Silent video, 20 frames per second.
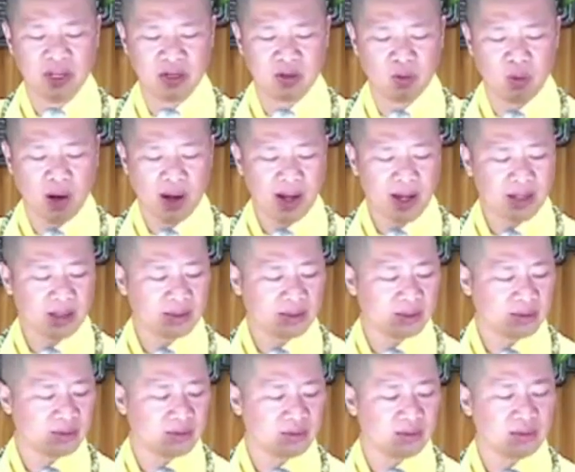phiền quá.
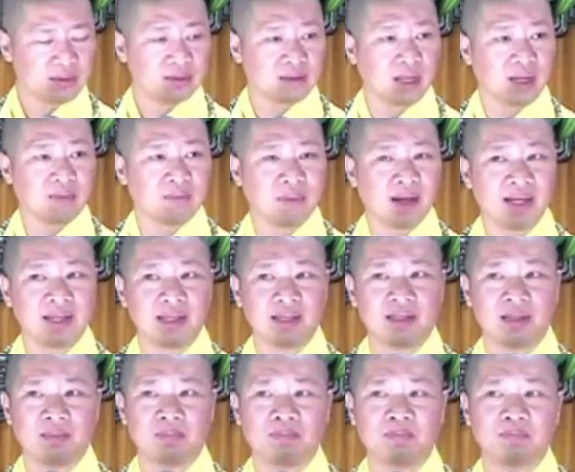Tắt máy
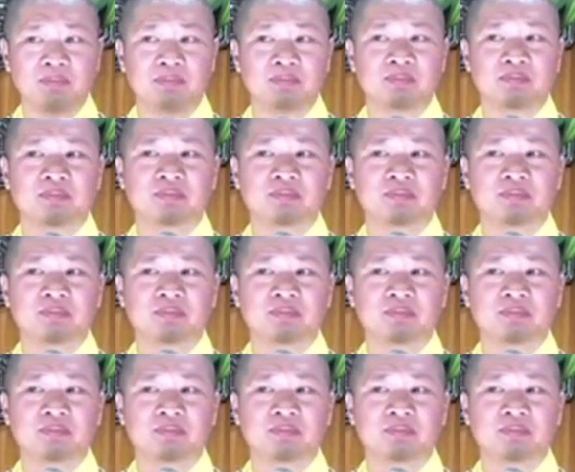cái cụp.